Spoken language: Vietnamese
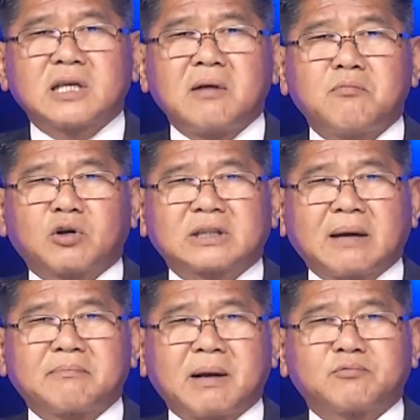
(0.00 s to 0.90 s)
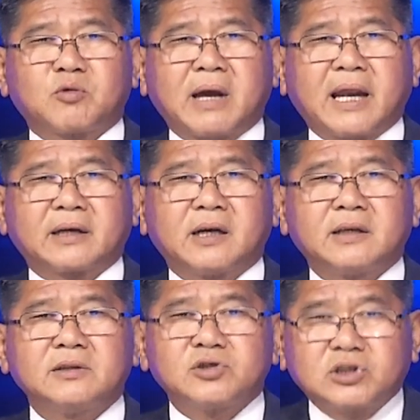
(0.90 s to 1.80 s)
trên 150.000 người.
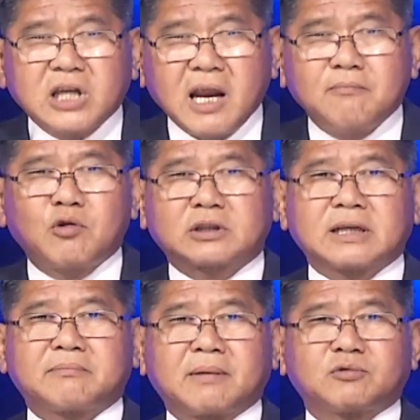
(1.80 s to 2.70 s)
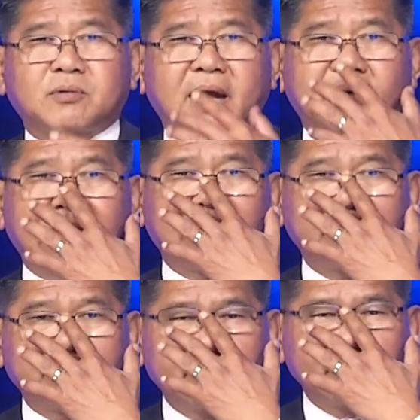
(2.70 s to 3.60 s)
Trên 150.000 người.
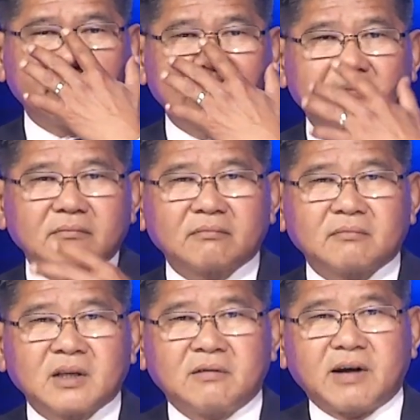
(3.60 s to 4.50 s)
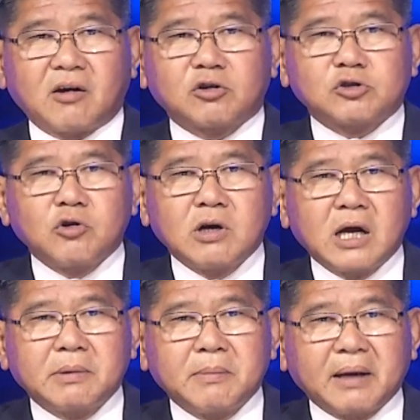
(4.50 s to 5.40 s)
Và con số
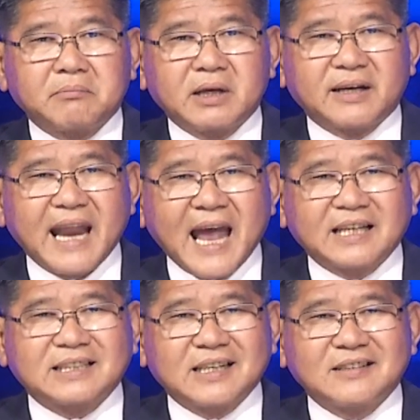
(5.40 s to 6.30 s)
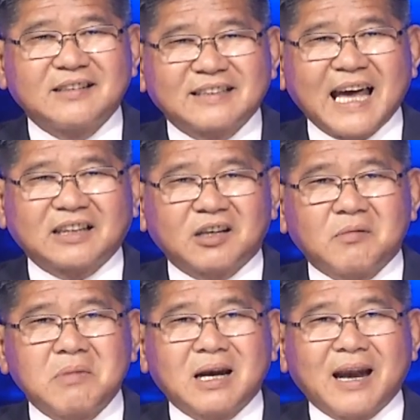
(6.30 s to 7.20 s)
người bị bệnh bây giờ đang trên đường đạt tới
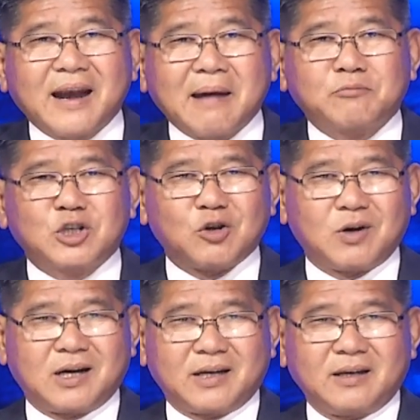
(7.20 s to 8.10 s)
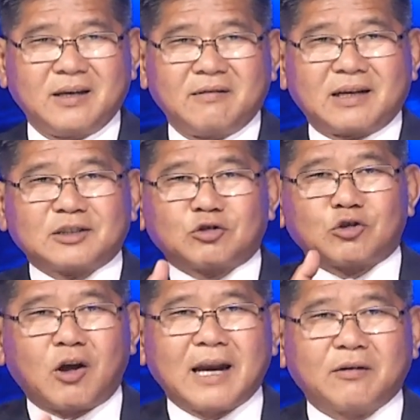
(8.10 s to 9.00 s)
con mức là 5 triệu người. Và như tôi
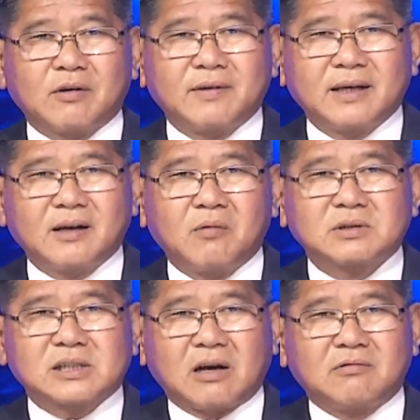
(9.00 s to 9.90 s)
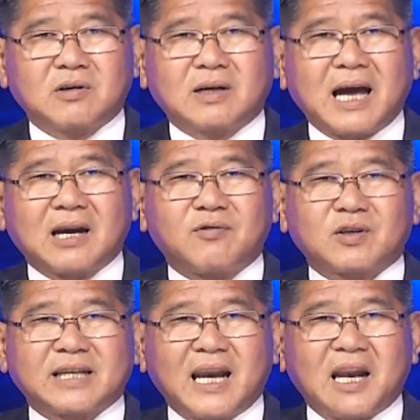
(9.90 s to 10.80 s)
nói lại quý vị, hôm thứ Sáu rồi
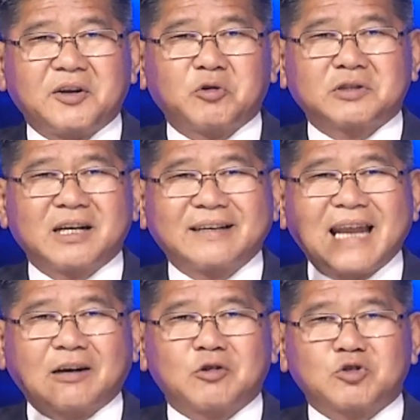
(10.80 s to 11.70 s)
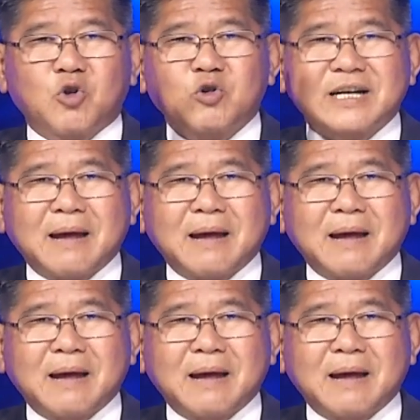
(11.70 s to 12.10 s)
California lần đầu tiên đạt con số